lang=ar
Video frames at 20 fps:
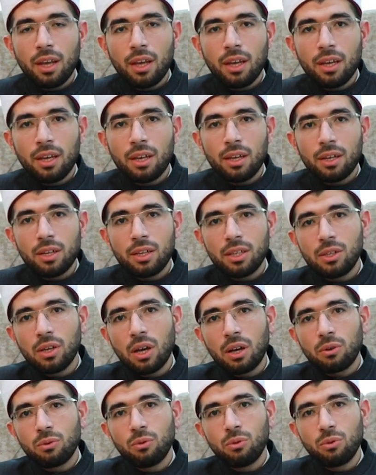آه،
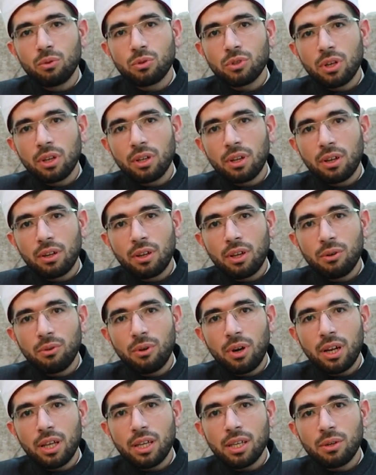يقول صلى
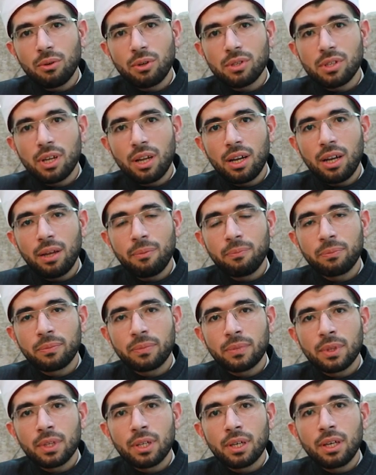الله عليه وسلم
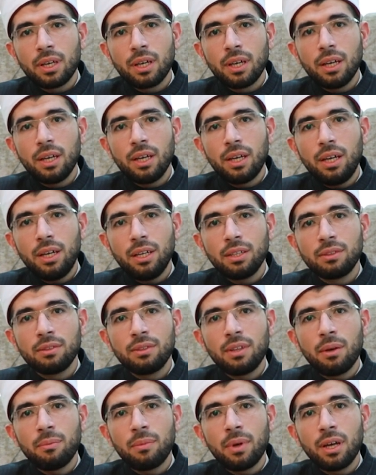آه،
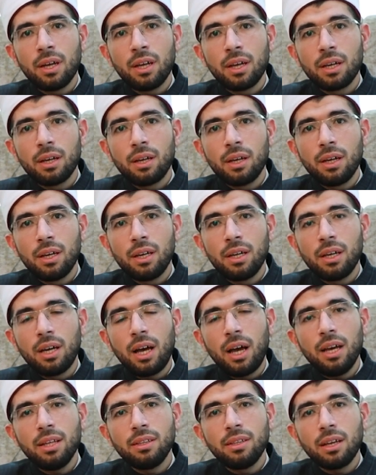عندما
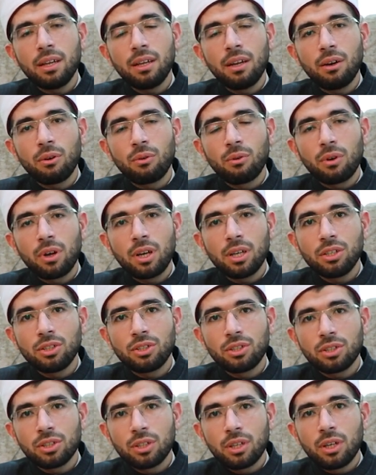عاد إلى
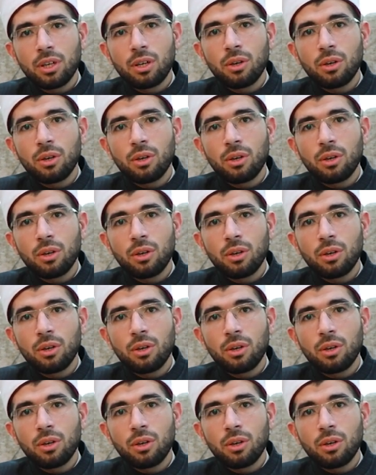قريش